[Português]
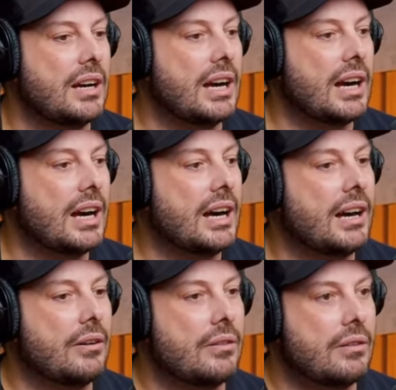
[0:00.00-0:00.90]

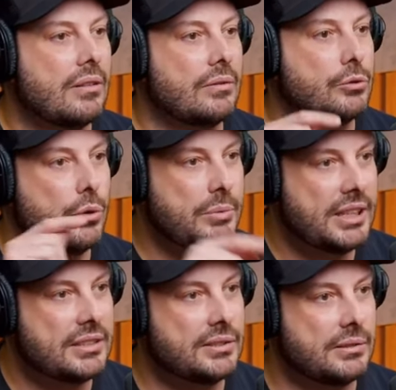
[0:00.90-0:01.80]
à sua
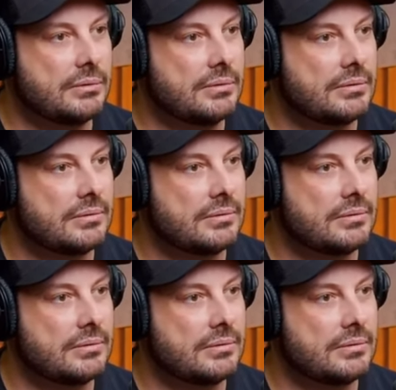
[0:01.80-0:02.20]
obrigação.